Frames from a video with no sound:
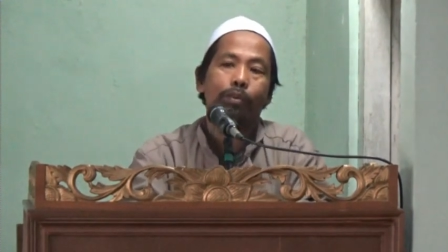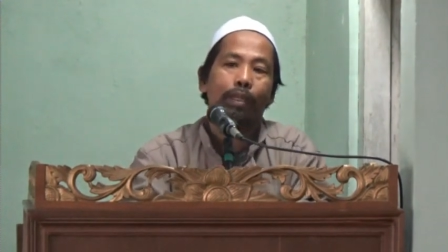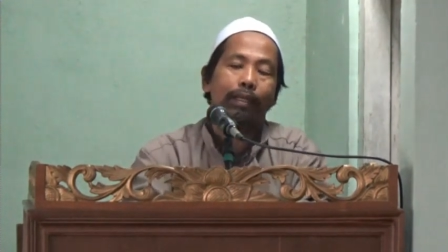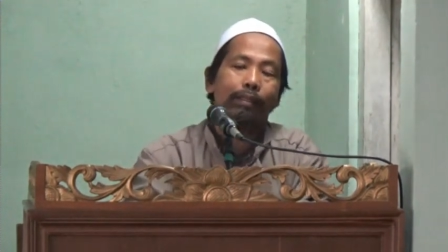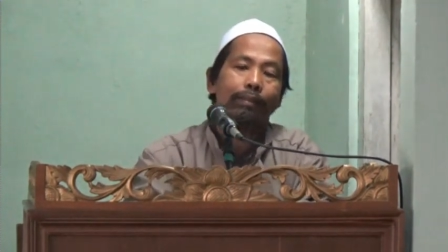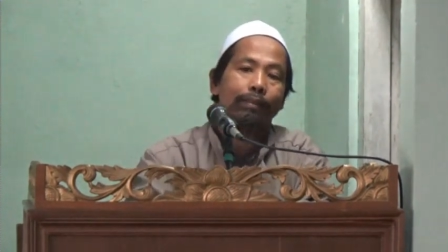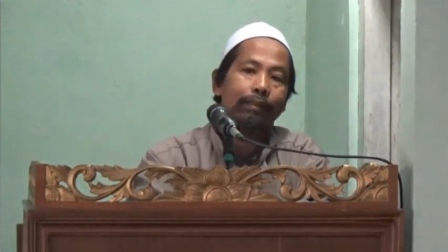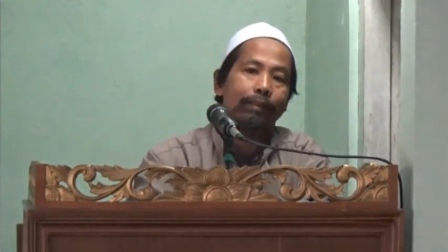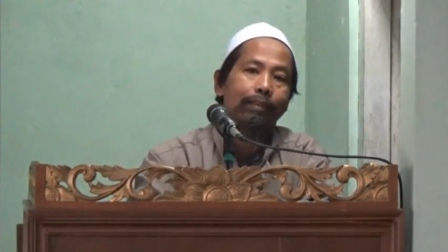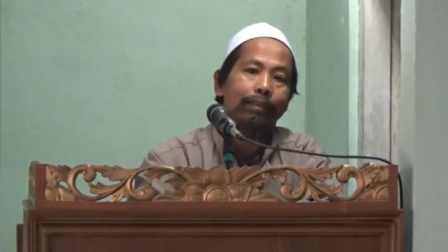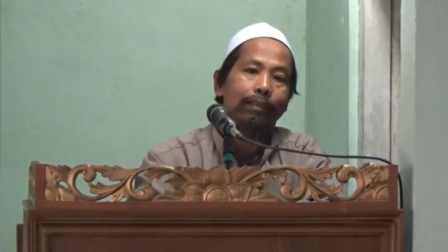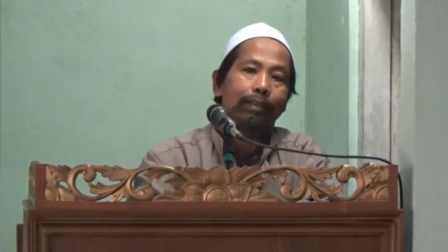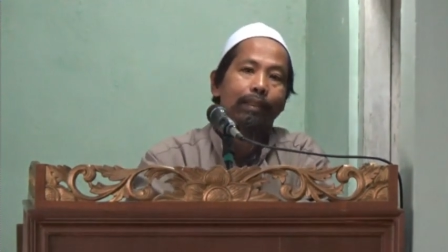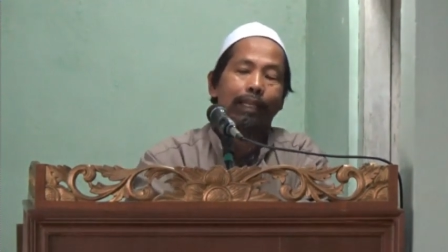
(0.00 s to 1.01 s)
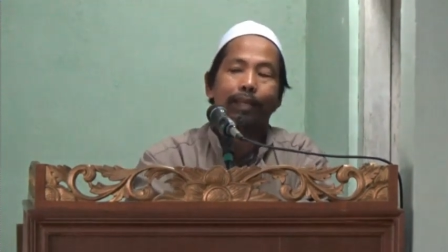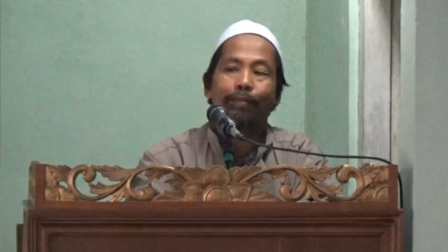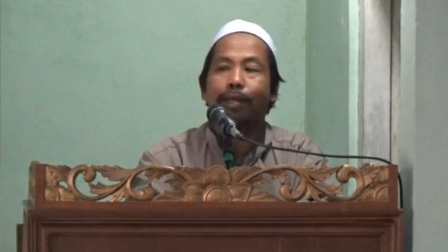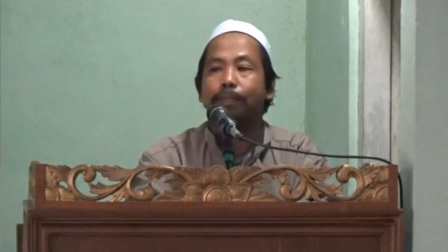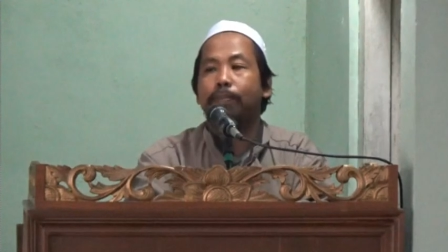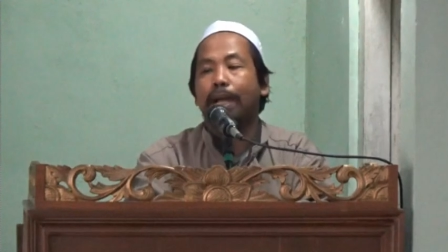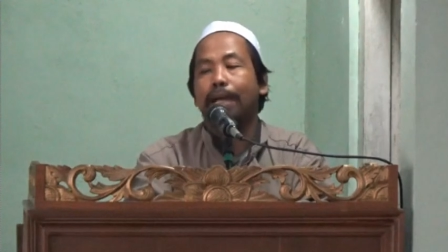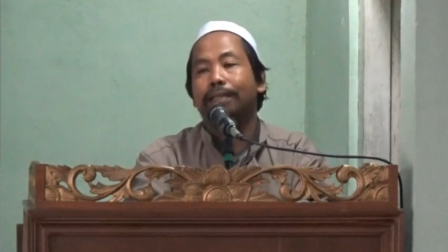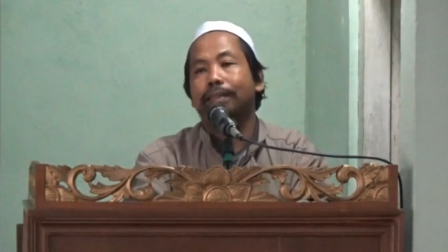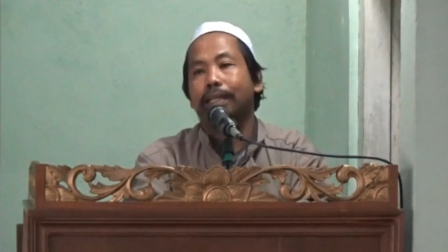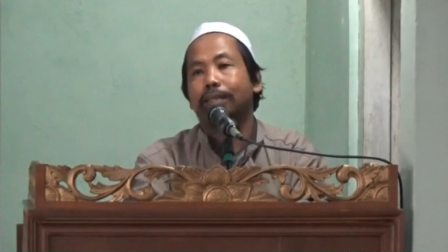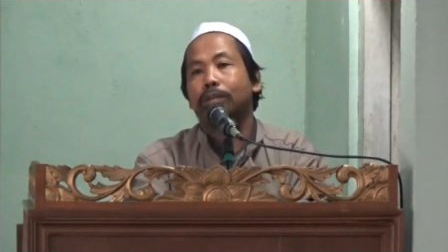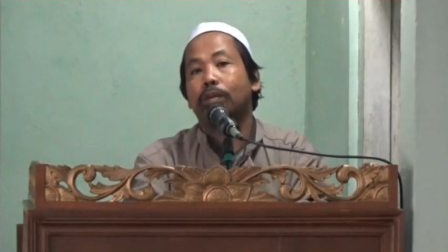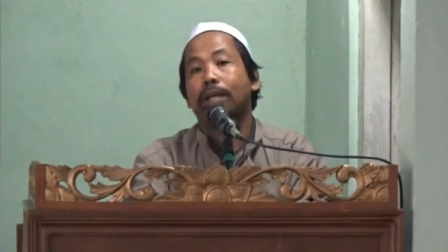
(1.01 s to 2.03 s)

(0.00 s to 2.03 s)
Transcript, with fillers: sudah lewat batas.